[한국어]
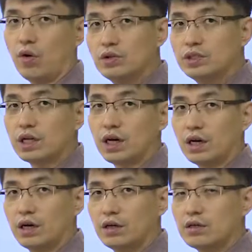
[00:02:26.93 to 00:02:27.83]

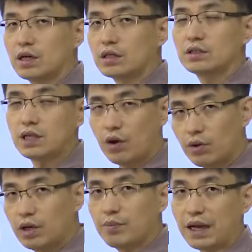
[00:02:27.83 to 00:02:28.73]
언제나. 그러니까 그
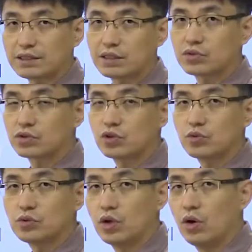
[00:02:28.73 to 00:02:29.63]
사회에 마찰적
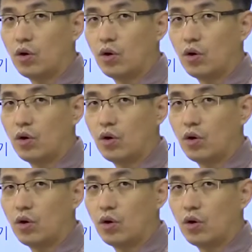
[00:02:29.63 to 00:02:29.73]
실업은